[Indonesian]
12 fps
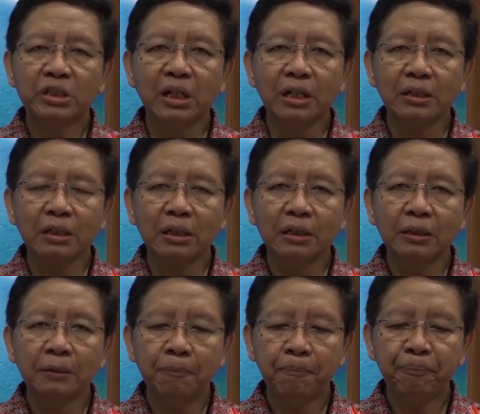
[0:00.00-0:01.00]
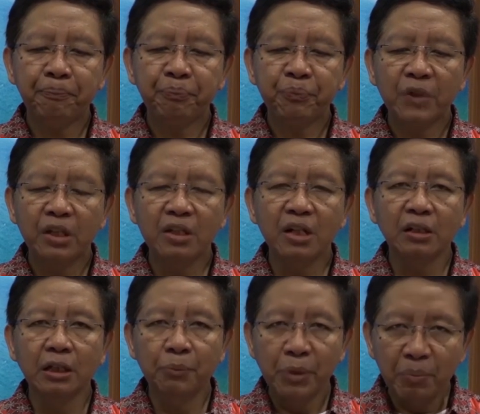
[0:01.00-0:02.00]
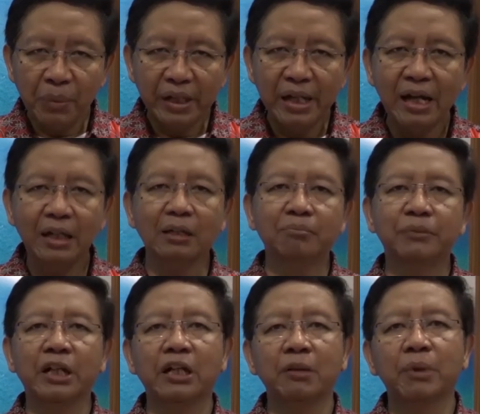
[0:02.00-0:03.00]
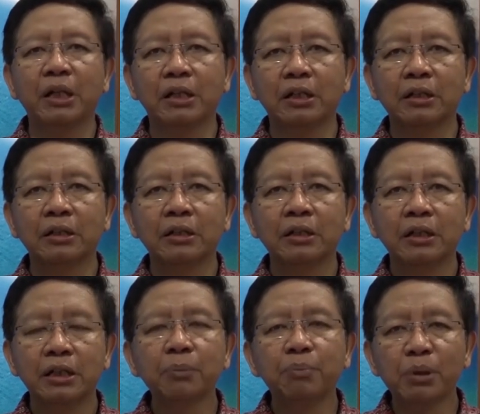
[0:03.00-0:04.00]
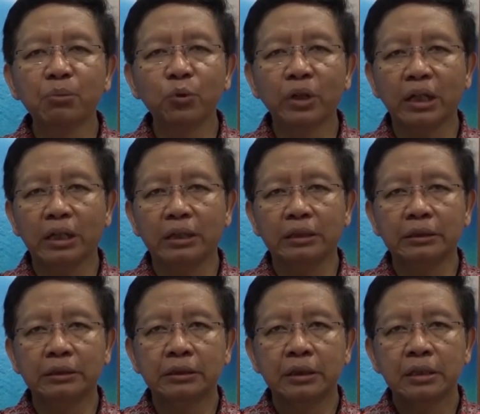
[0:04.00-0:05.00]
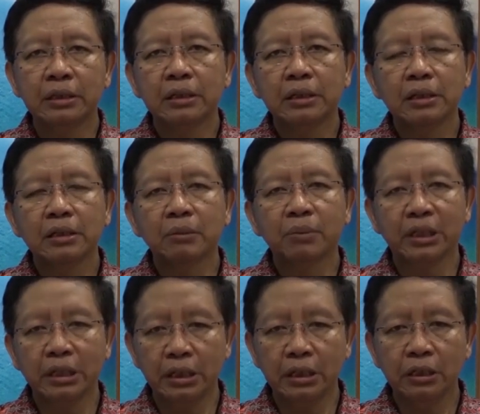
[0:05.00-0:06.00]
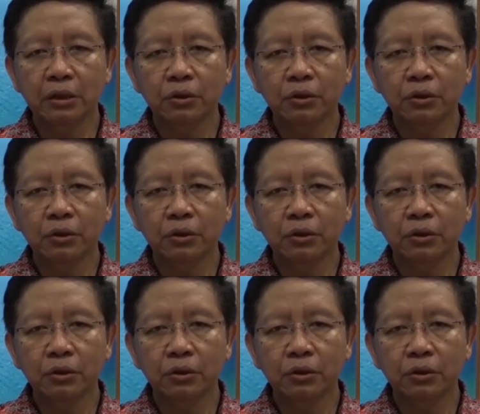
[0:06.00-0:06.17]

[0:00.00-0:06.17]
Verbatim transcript: cara yang lebih mendalam daripada di permukaan. Seperti